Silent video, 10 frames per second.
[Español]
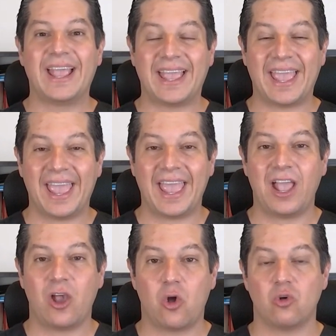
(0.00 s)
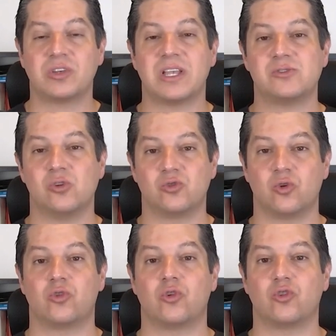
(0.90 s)
¿Qué cosas
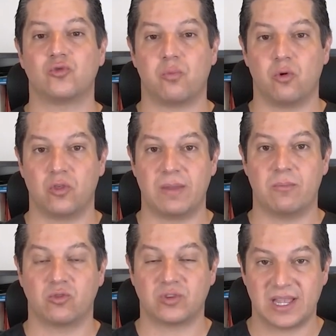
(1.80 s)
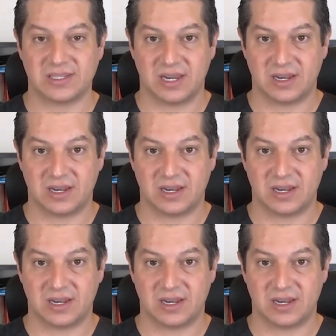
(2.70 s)
nosotros podemos hacer?